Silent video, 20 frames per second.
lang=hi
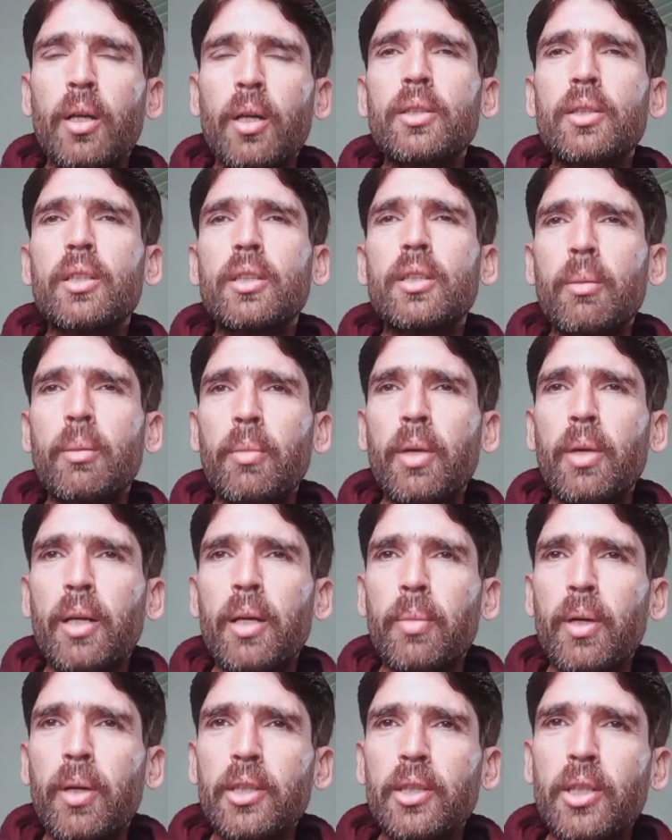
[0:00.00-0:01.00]
इस किस्म का
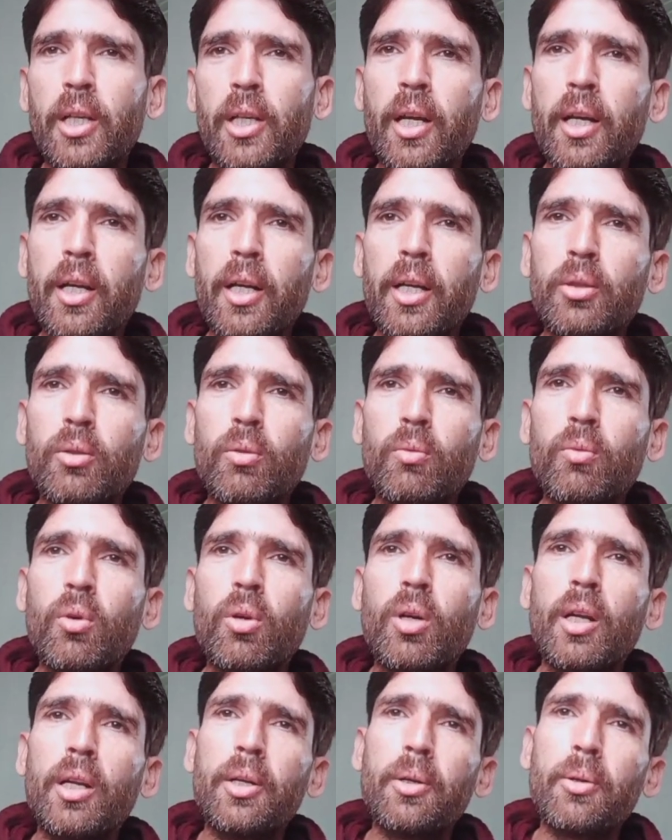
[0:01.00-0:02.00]
एक बड़ा शहर है तो
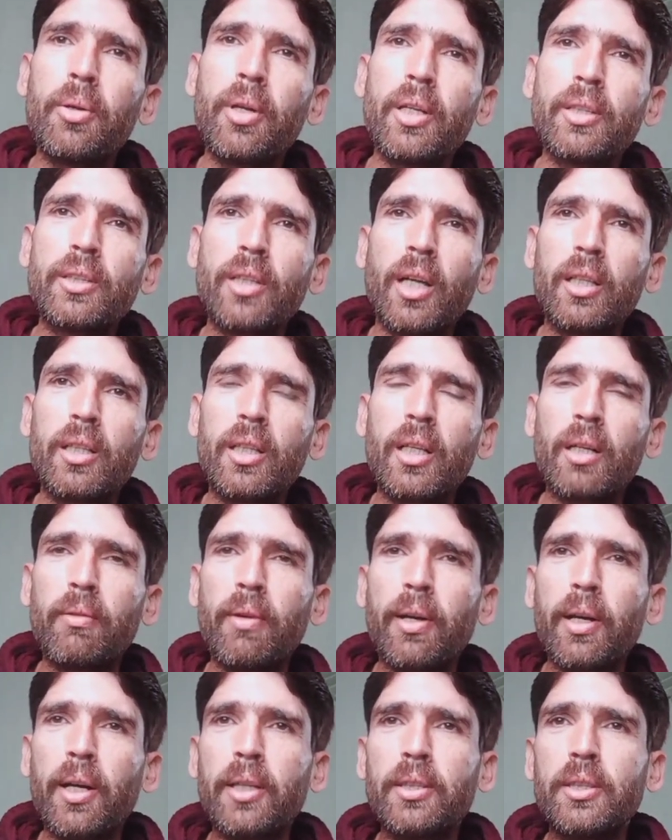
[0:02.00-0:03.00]
वो कल इन्होंने आज़ाद
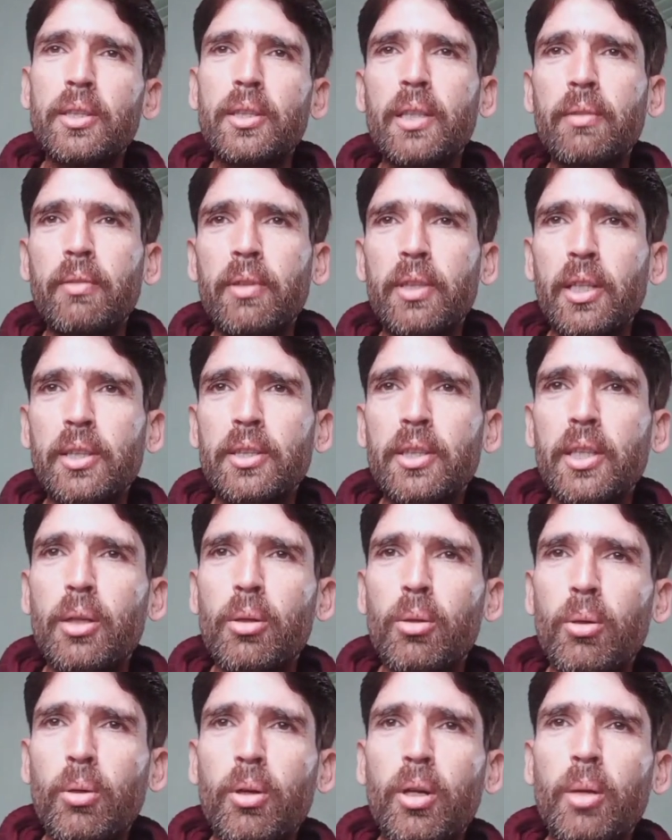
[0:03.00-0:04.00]
करवाया जिसकी वजह से
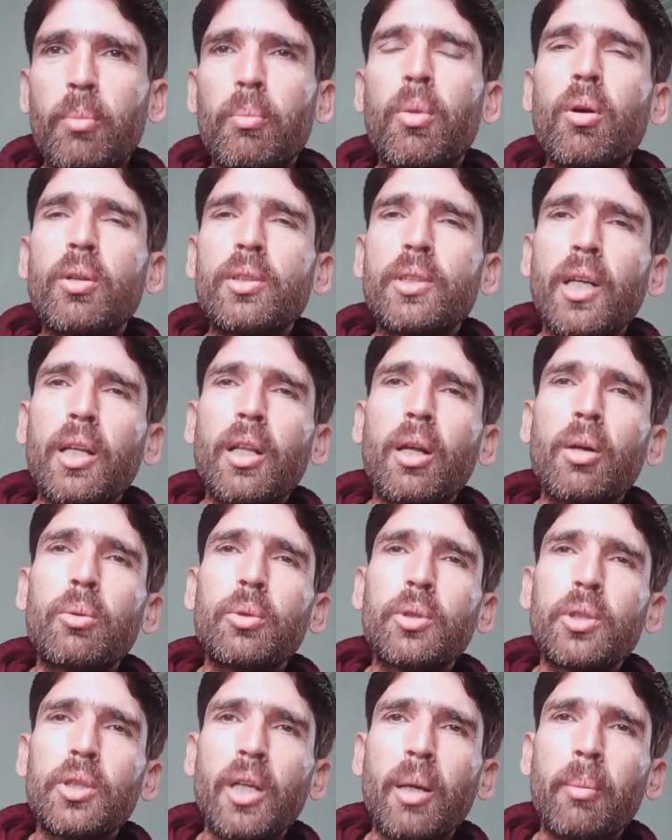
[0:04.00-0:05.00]
इन लोगों ने बहुत ज़्यादा
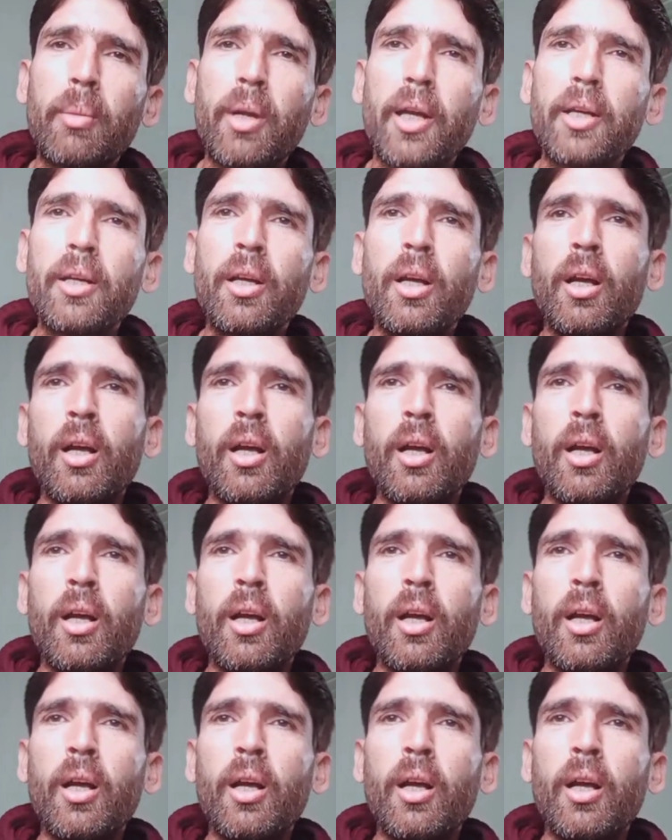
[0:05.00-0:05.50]
खुशियाँ मनाई